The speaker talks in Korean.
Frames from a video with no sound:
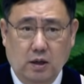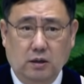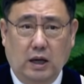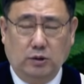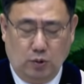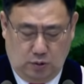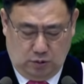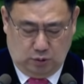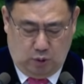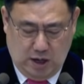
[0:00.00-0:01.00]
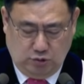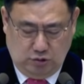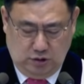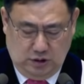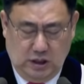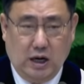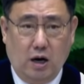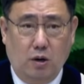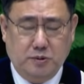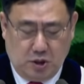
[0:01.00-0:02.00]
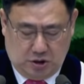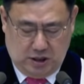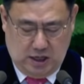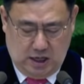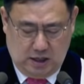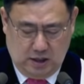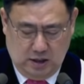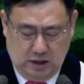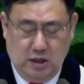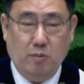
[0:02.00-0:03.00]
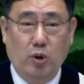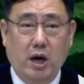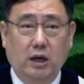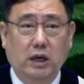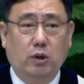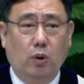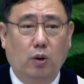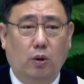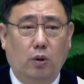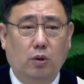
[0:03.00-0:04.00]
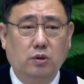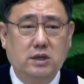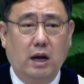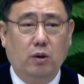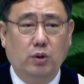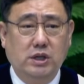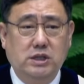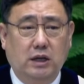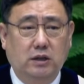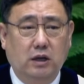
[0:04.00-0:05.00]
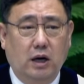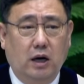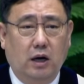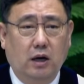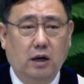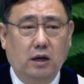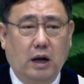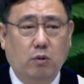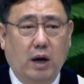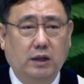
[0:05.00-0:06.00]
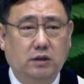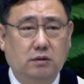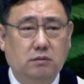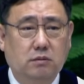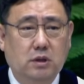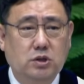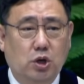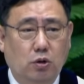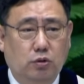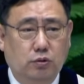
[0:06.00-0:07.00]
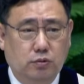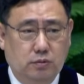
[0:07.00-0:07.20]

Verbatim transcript: 나도 도와주는 이가 없었기에 이 모양 이 꼴로 살고 있지 않은가라고 하는 절규.